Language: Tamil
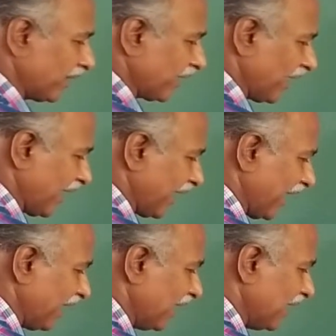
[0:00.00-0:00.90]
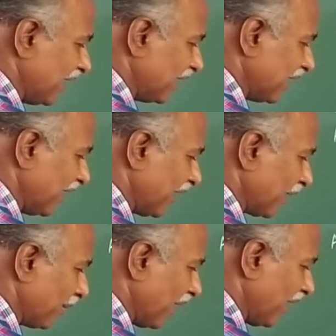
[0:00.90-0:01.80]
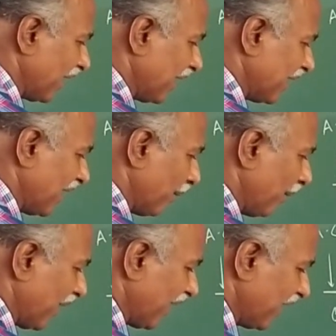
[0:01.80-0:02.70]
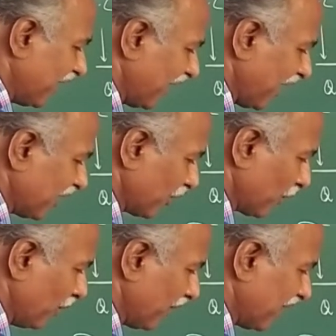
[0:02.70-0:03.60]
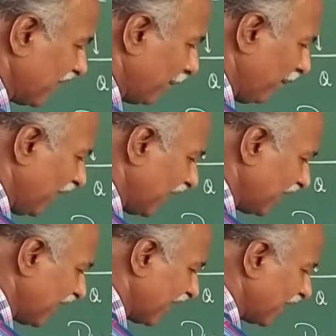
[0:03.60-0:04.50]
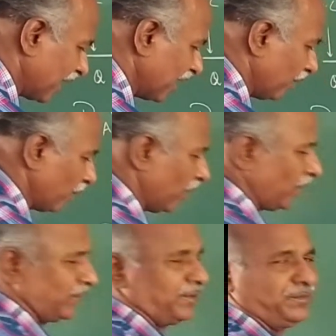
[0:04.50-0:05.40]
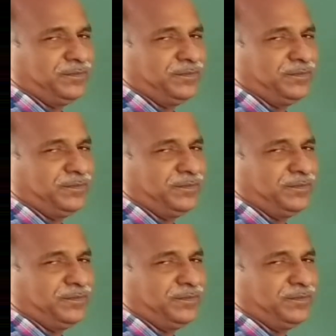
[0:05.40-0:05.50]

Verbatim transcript: பார்த்தீங்கன்னா எகைன் இந்த டெர்மினல் எம் அண்ட் என் எடுத்துக்கிறோம் எம்மிலேருந்து எண்ணுக்கு தான் ஃப்ளோ ஆகுது